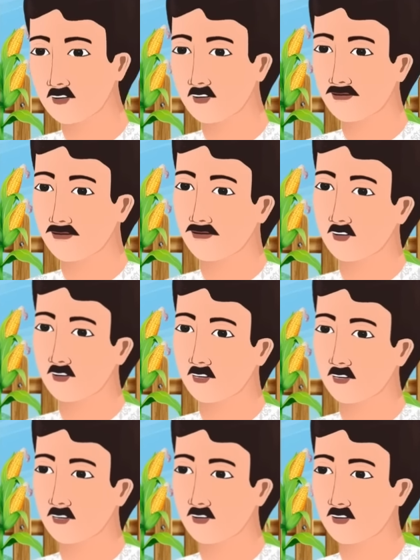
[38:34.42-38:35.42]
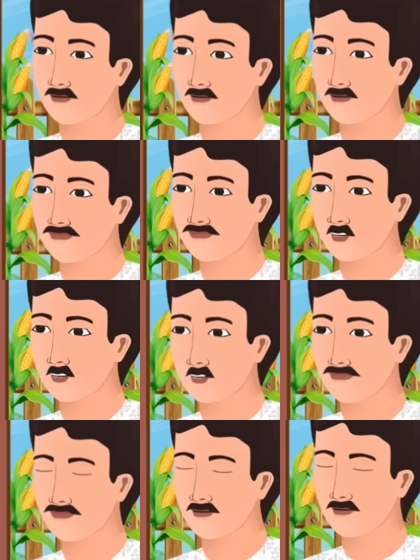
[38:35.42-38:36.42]
Ồ, mình mẹn chỉ rừng rồi bỏ nẹ thằng
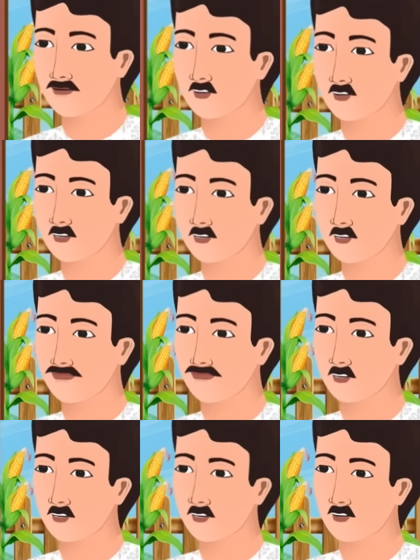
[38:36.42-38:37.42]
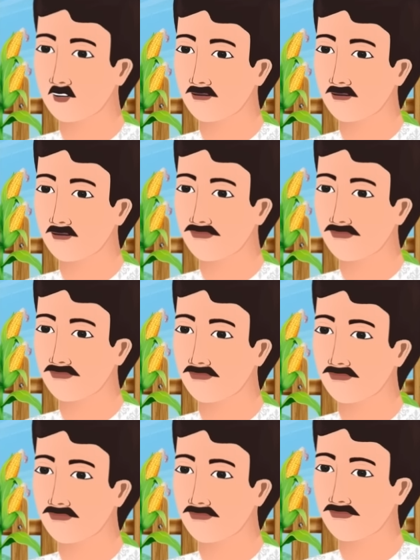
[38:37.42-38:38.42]
pi tê, cứ rừng rồi bỏ nẹ tè kháng nó
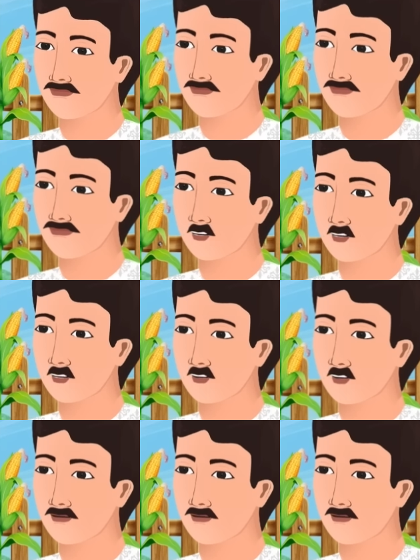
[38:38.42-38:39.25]
Nẹ ảo văn à,